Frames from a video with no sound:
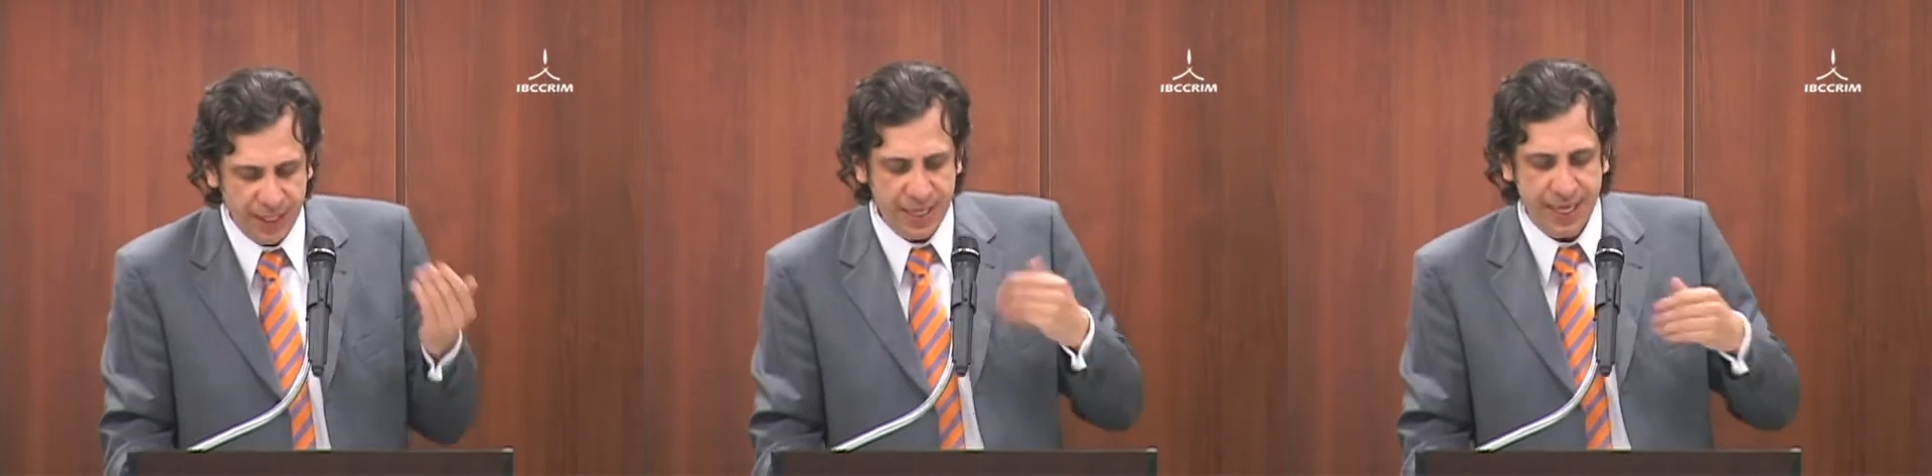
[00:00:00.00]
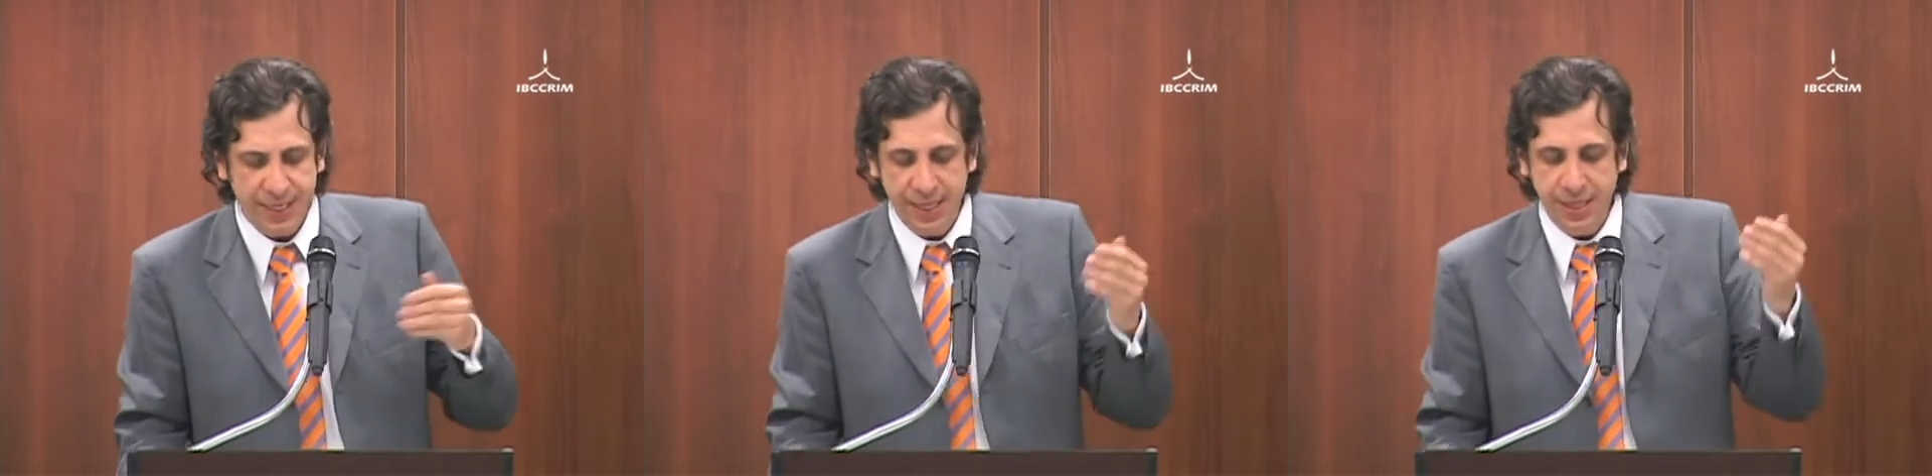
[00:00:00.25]

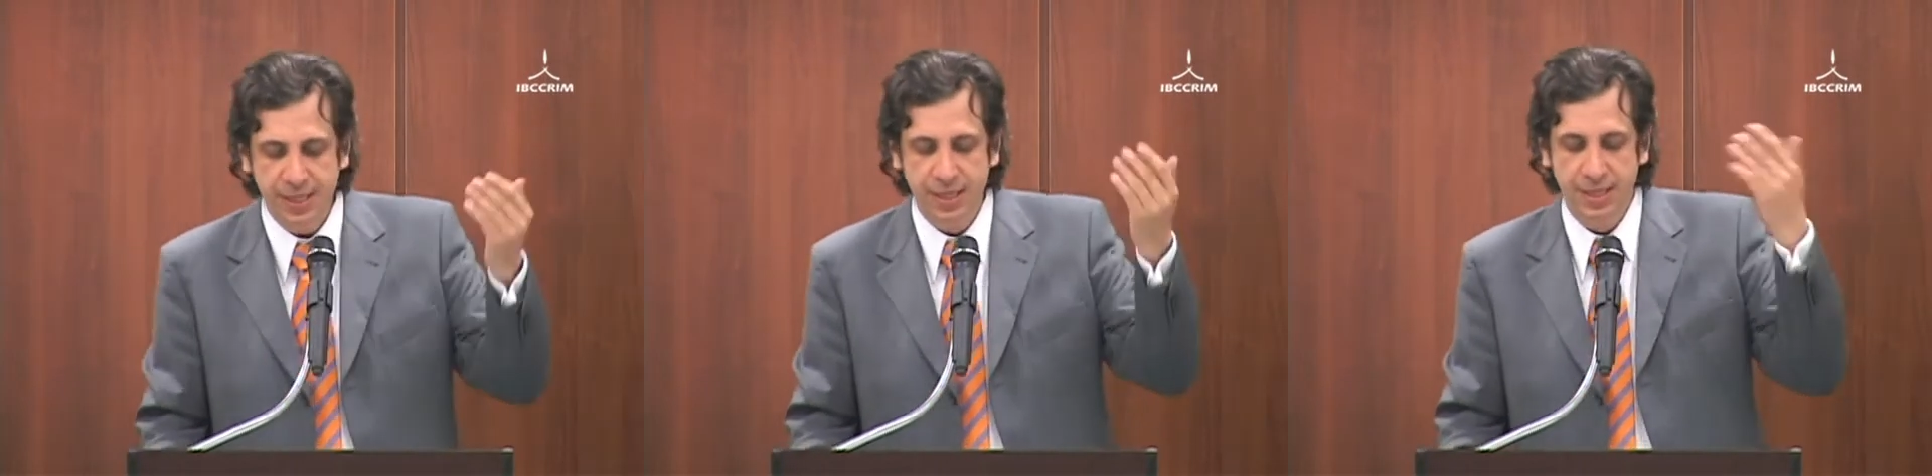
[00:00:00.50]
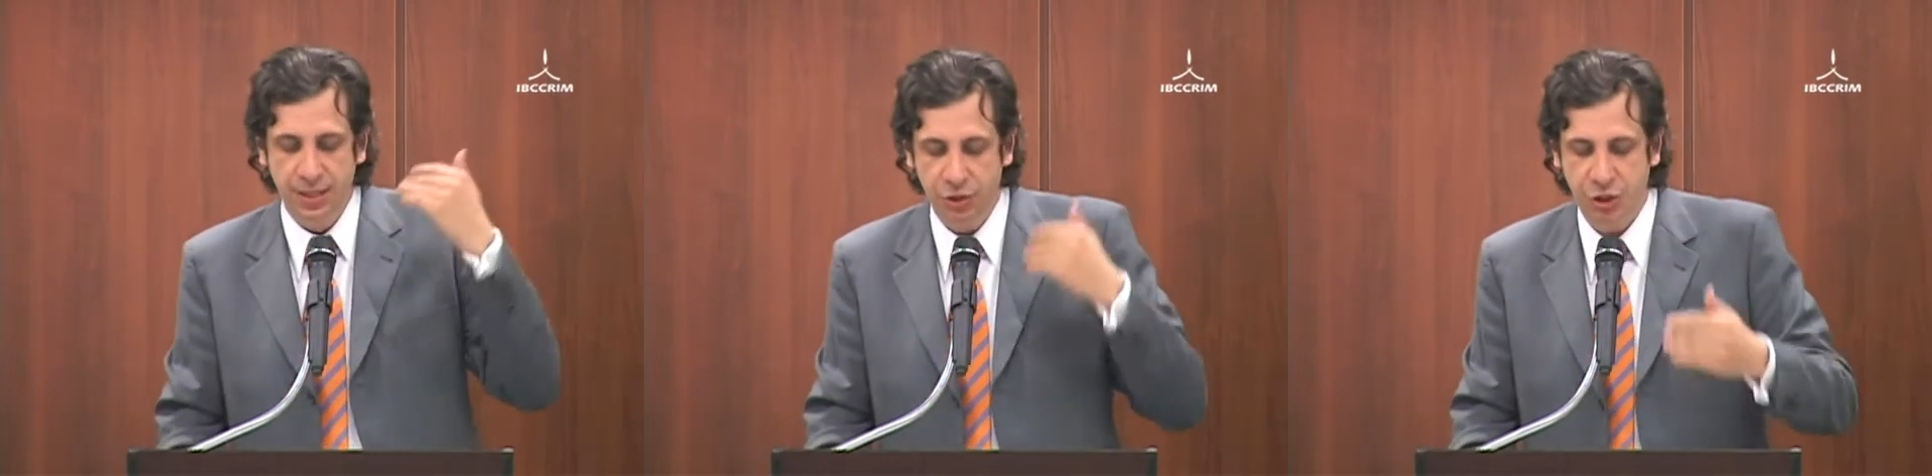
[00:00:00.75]
E aqui,
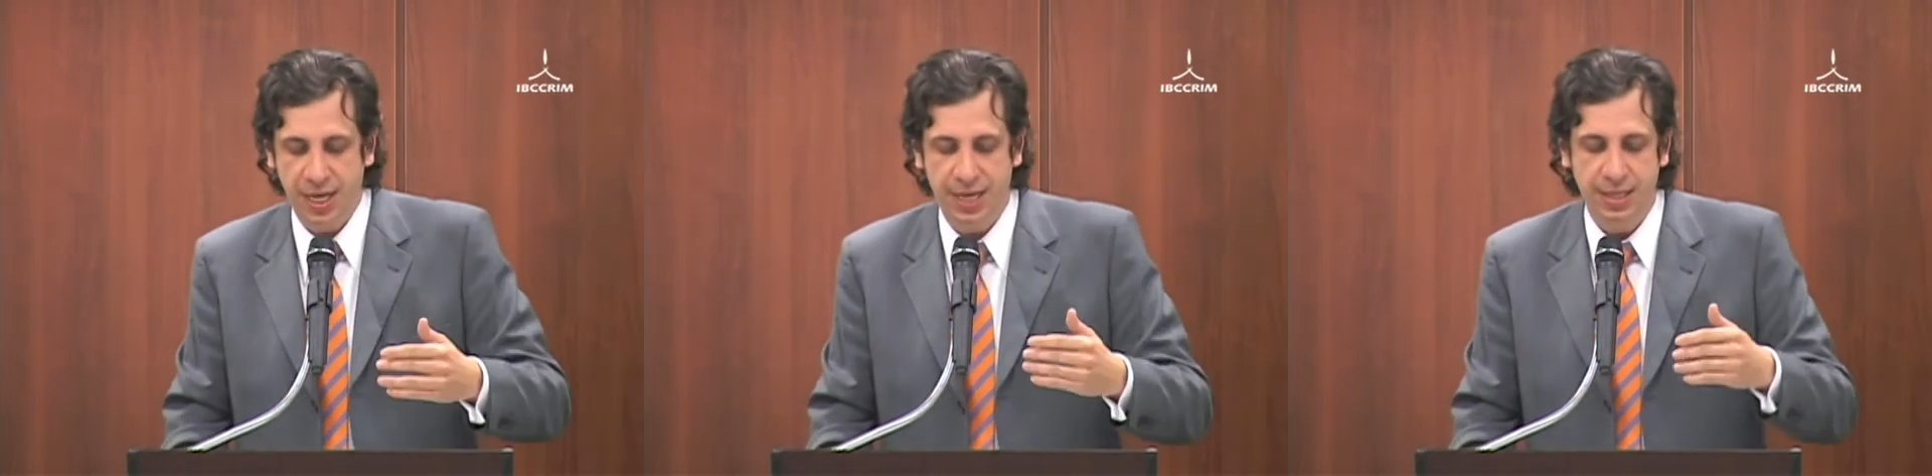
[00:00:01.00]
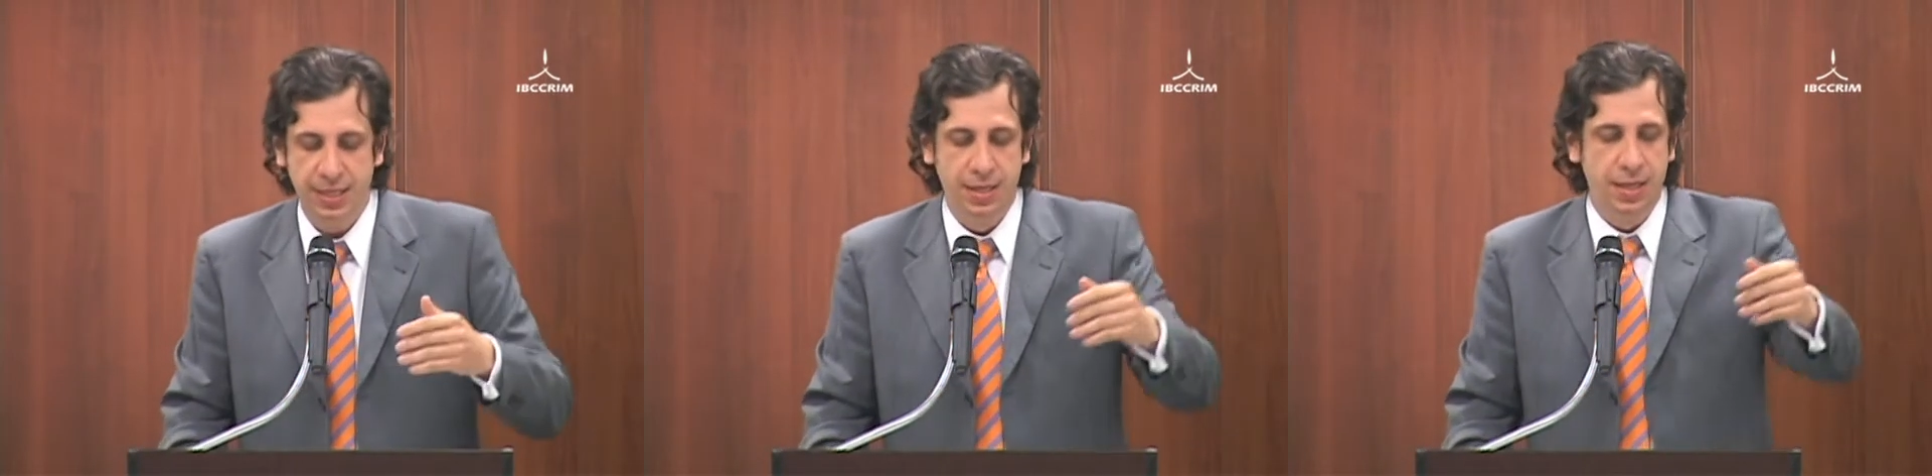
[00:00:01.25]

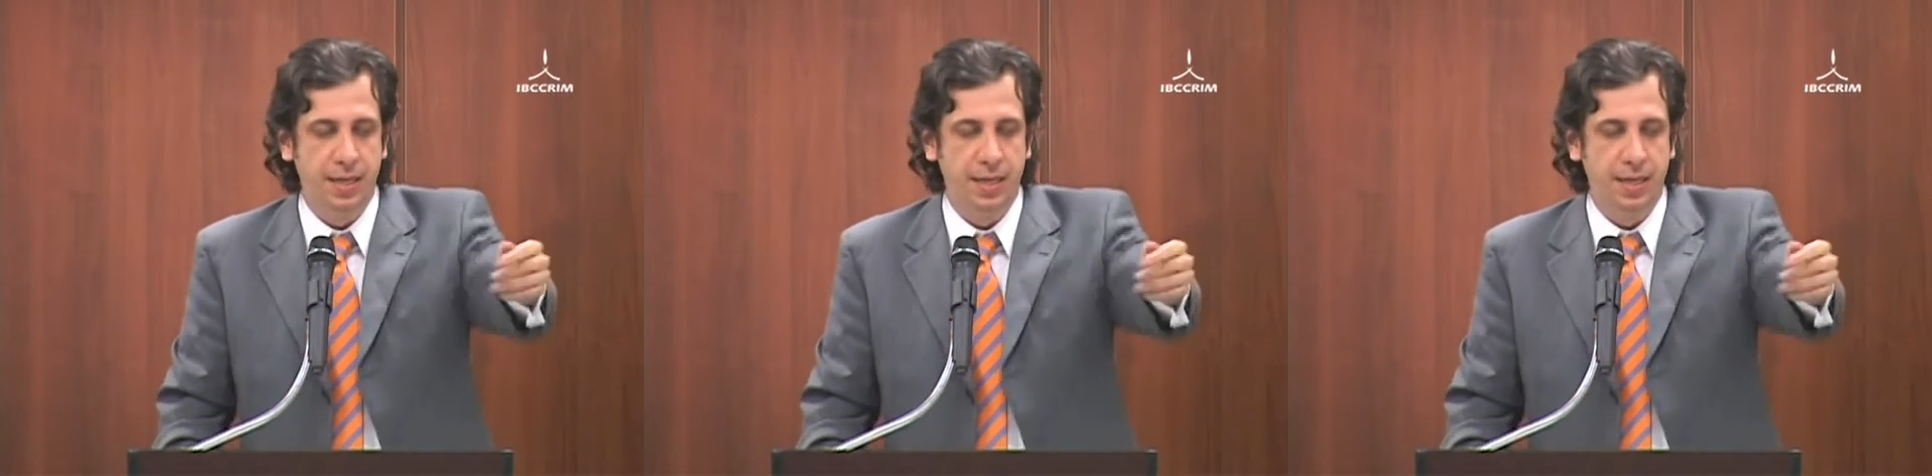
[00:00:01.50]
já